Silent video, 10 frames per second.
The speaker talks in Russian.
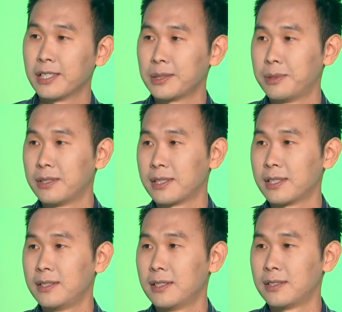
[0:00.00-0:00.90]
Каспия
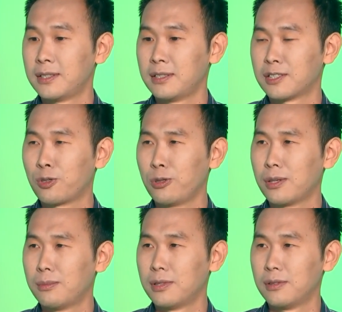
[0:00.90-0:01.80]
находились, и
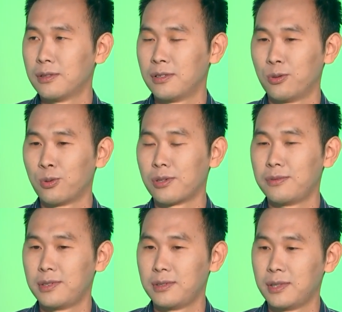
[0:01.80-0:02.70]
насколько был
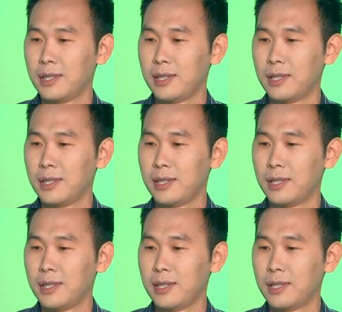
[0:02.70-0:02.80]
уровень